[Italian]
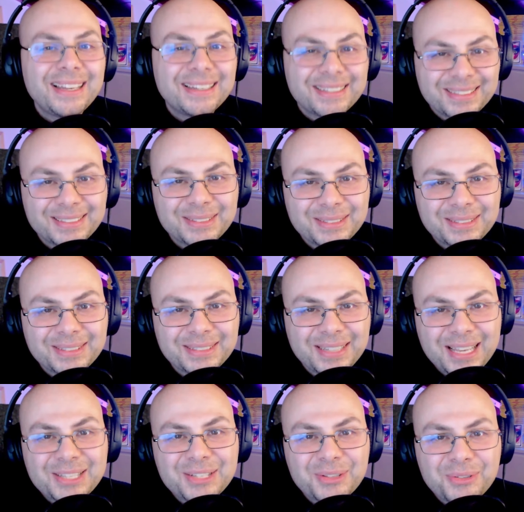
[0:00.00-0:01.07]
eh,
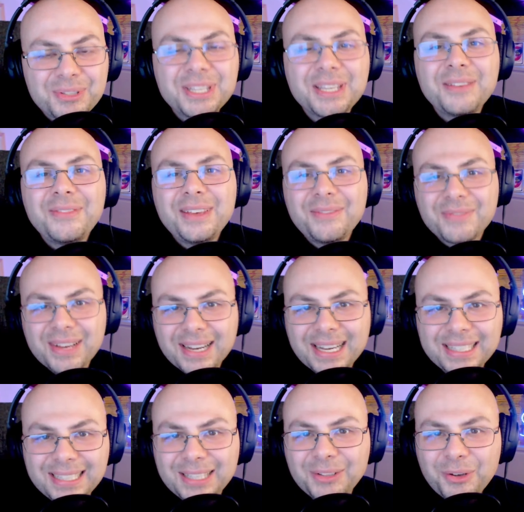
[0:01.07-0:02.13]
esclusivi,
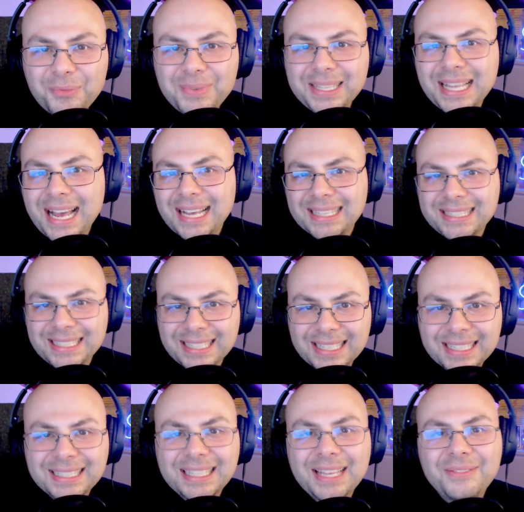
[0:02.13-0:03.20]
verrete nominati
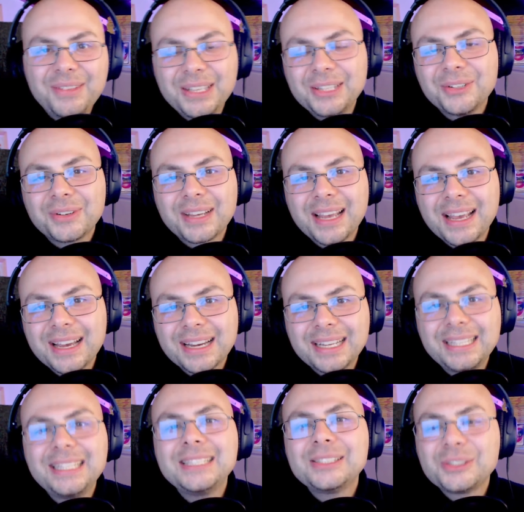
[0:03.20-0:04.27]
nei video che
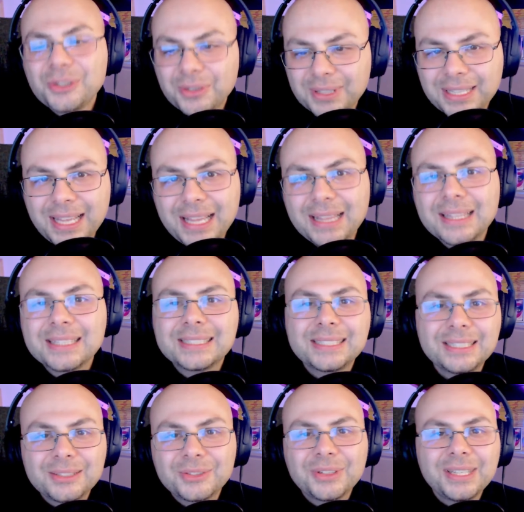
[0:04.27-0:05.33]
realizzo, nel
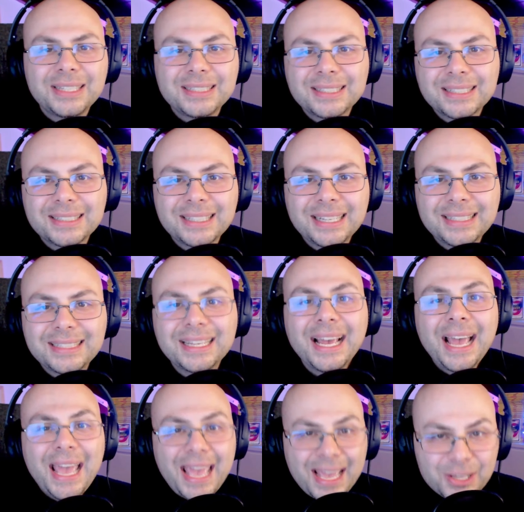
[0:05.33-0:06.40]
sito
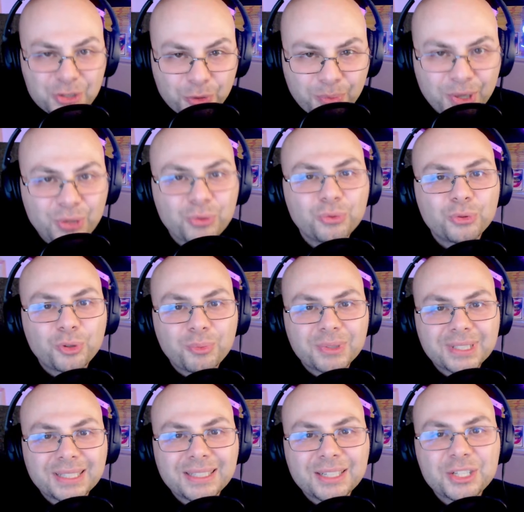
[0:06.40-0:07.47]
internet e soprattutto
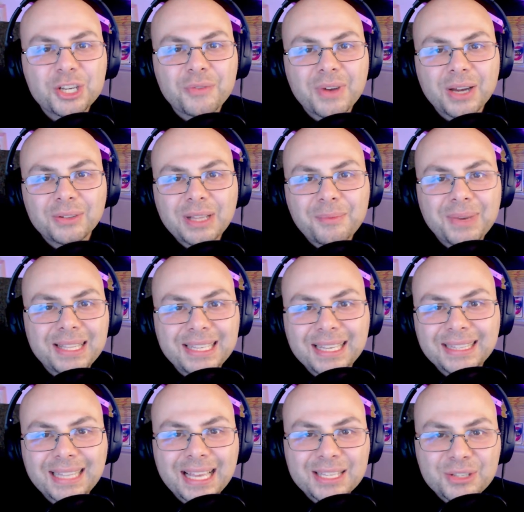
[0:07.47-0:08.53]
potrete ricevere una
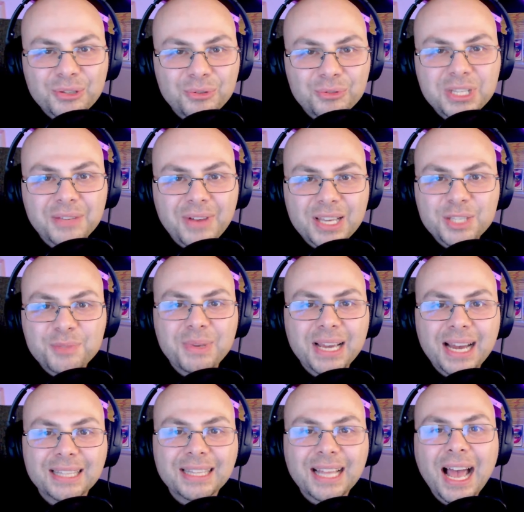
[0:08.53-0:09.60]
maglietta esclusiva
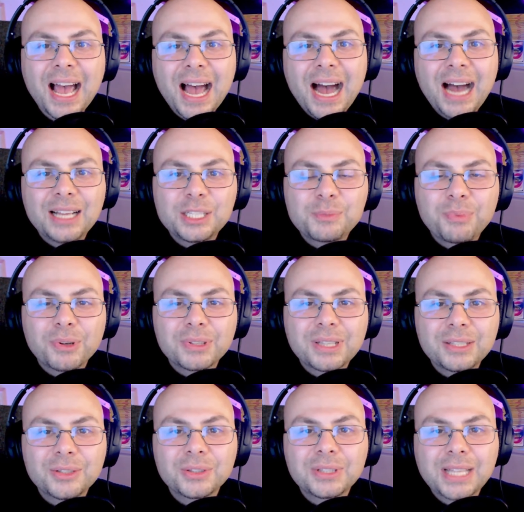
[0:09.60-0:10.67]
ispirata agli spot
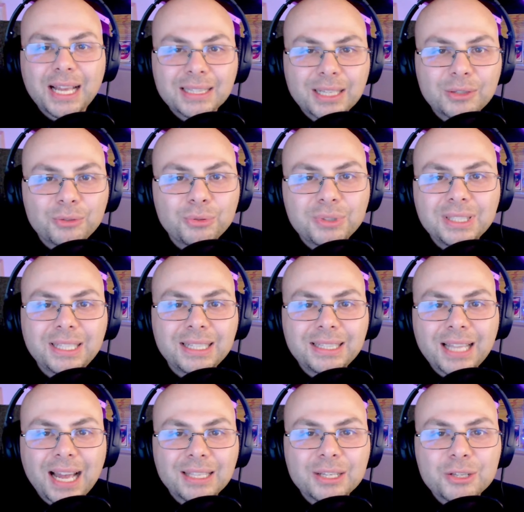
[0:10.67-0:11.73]
anni 80. Tutti i
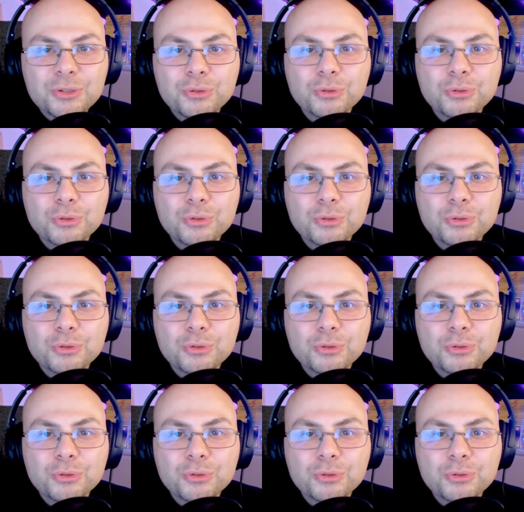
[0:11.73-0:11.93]
dettagli su